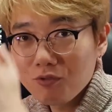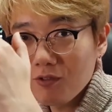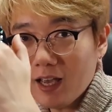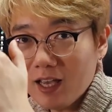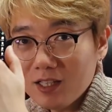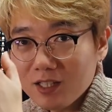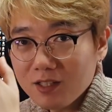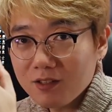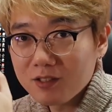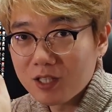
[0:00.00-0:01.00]
풀
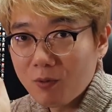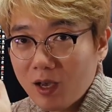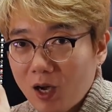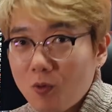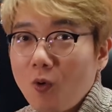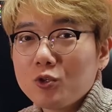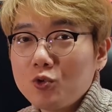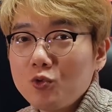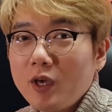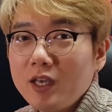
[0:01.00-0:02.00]
HD를 제외하고
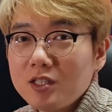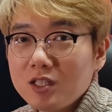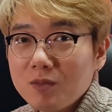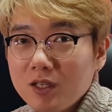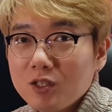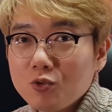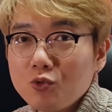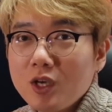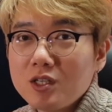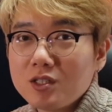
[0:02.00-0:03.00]
QHD 및
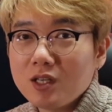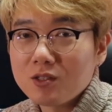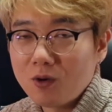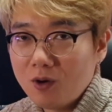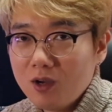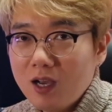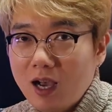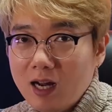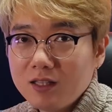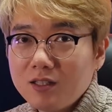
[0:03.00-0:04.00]
UHD에서
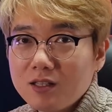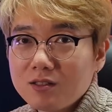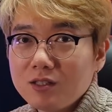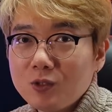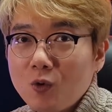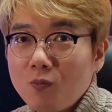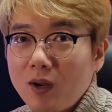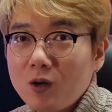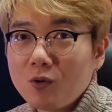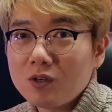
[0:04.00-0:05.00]
RTX
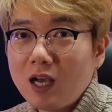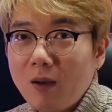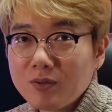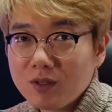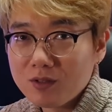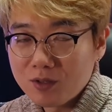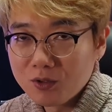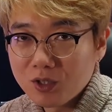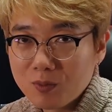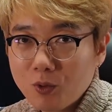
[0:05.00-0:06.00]
2080을 앞서는
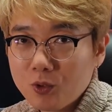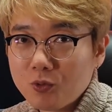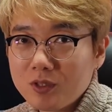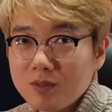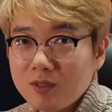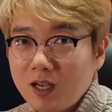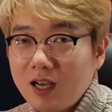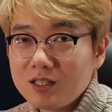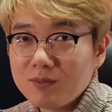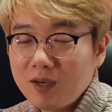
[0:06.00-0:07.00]
성능을 보여주고 있습니다.
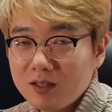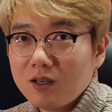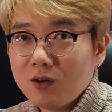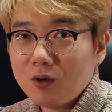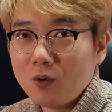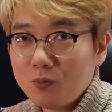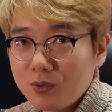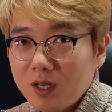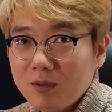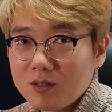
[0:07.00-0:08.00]
하지만 어,
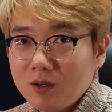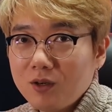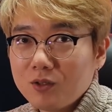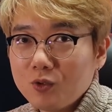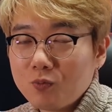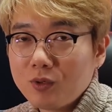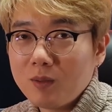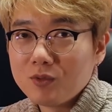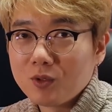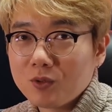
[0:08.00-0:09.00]
5프레임에서
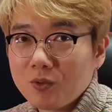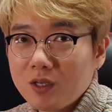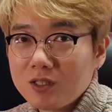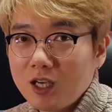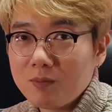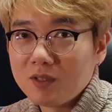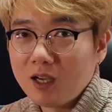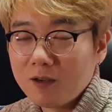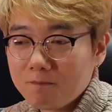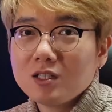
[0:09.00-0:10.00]
6프레임 정도의
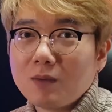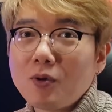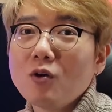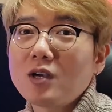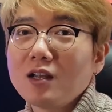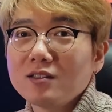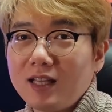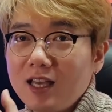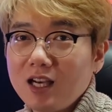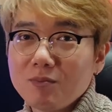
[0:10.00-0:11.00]
차이입니다. 자, 평가는
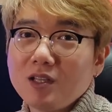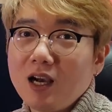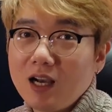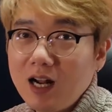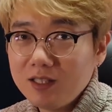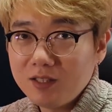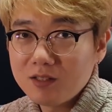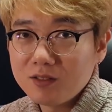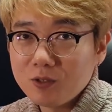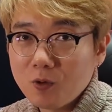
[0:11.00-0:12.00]
다양합니다.
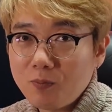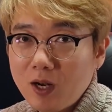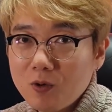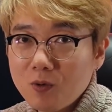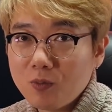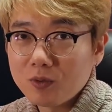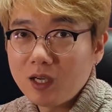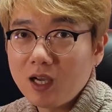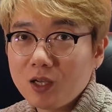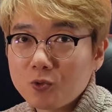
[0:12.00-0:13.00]
RTX
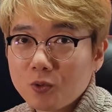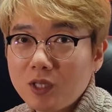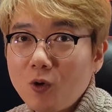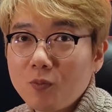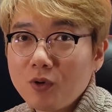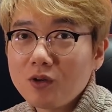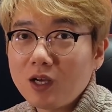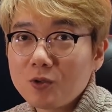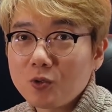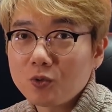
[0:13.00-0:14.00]
2080보다 좋다고
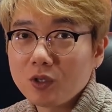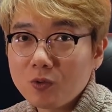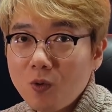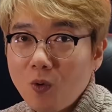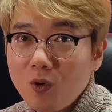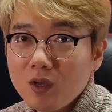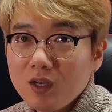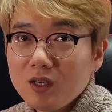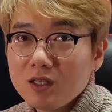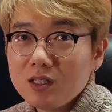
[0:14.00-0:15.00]
평가하는 쪽도 있고
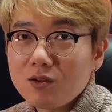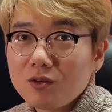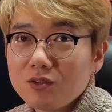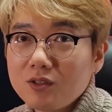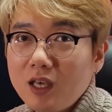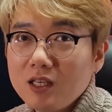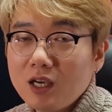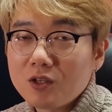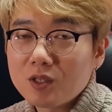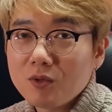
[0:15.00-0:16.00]
이 성능에 이
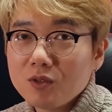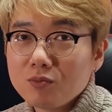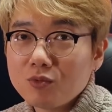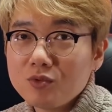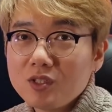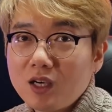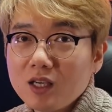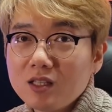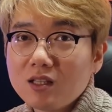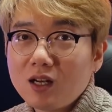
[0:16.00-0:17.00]
가격이면 문제가
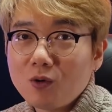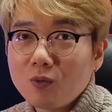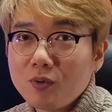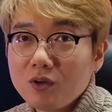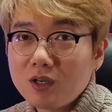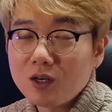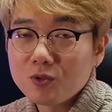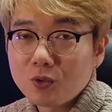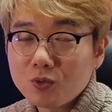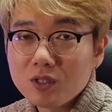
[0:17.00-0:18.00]
있다라고
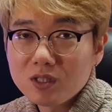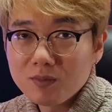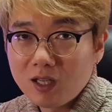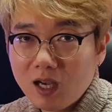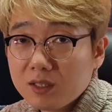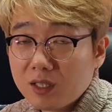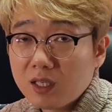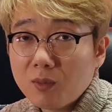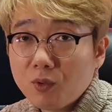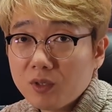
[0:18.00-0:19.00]
평가하는 쪽도 있습니다.
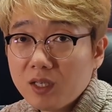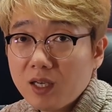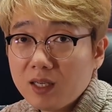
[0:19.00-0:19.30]
제가 보기에